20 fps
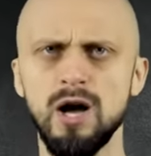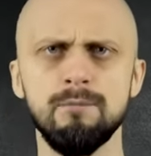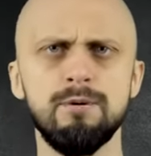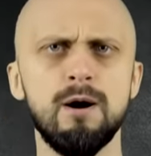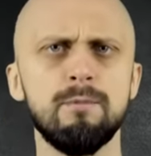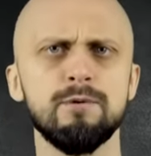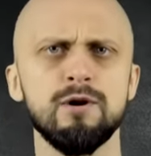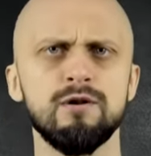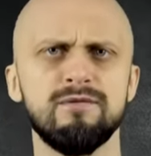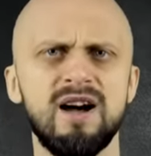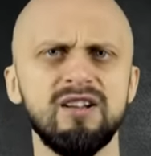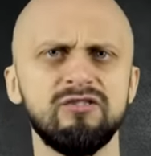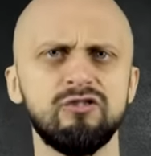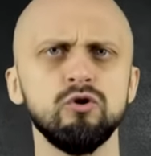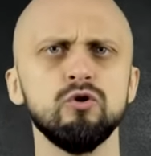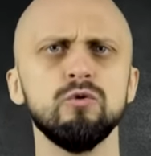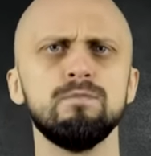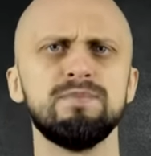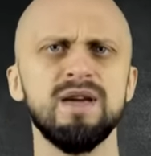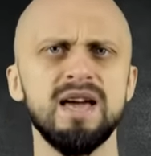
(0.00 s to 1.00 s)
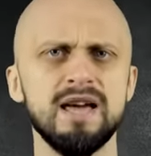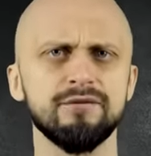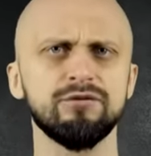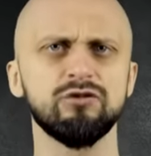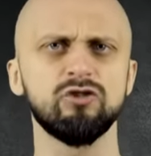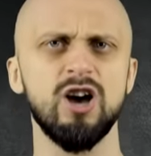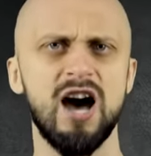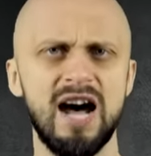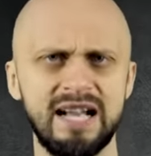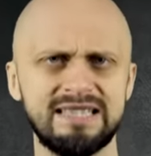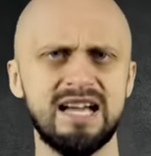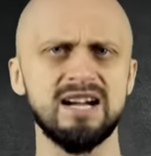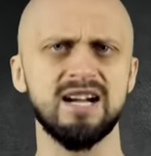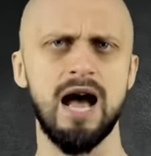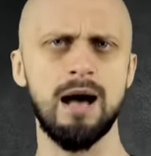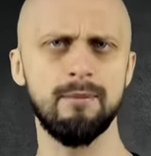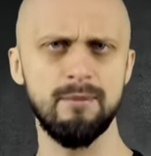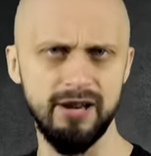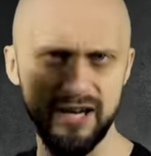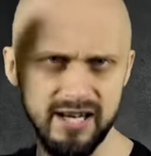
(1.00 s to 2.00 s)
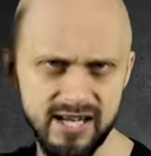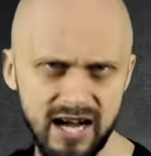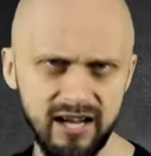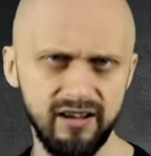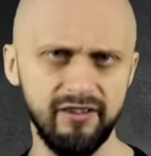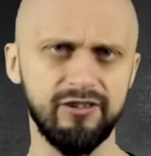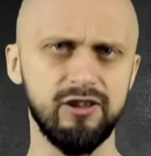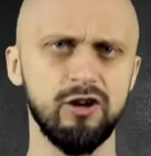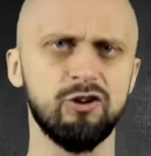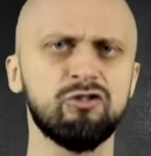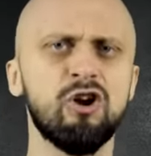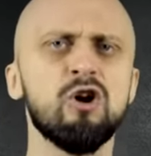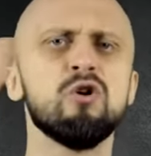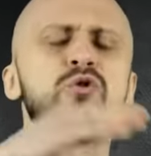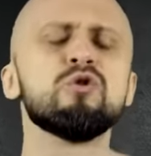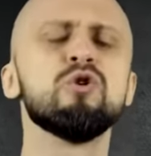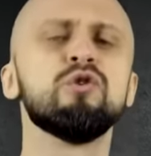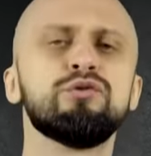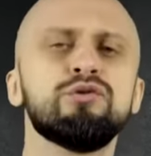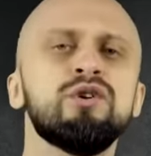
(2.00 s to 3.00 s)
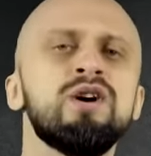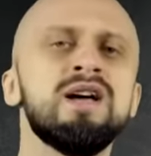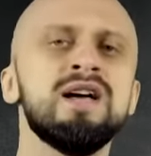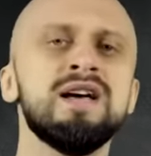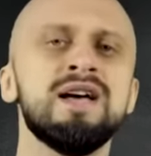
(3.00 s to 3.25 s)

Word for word: poprowadził pierwszy pierwszy atak amerykańskich czołgów,